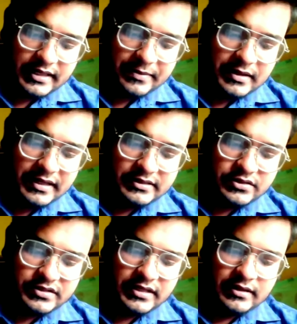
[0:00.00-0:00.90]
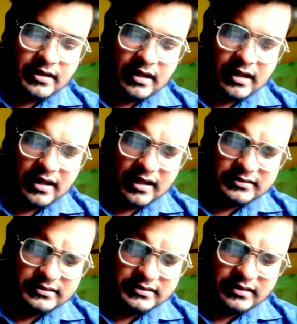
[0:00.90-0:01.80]
এবার লিখেছে হচ্ছে
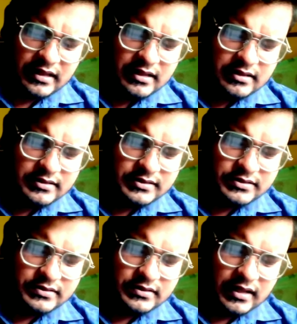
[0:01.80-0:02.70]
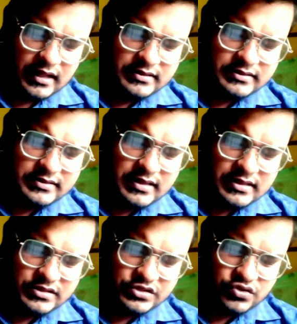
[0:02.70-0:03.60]
হান্স দা হান্স
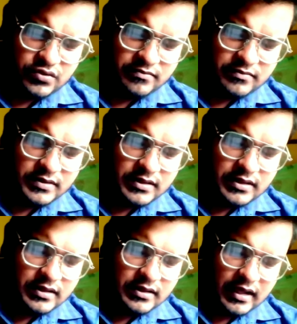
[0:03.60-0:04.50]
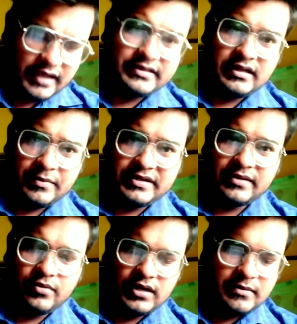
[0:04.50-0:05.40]
দা সোম আই থিঙ্ক আমি
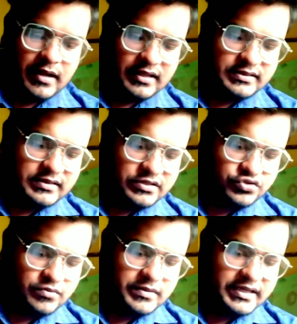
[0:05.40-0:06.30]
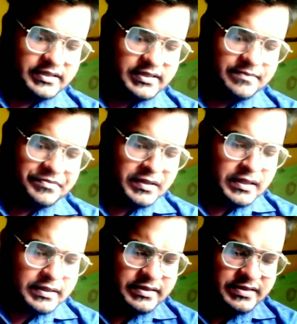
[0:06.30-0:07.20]
ঠিক বললাম হান্স দা সোম লিখেছে
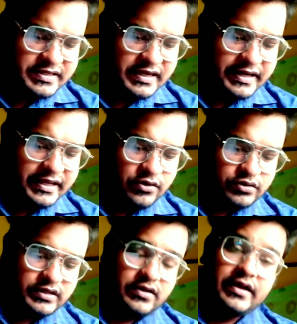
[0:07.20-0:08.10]
স্টিকারিং কোথায়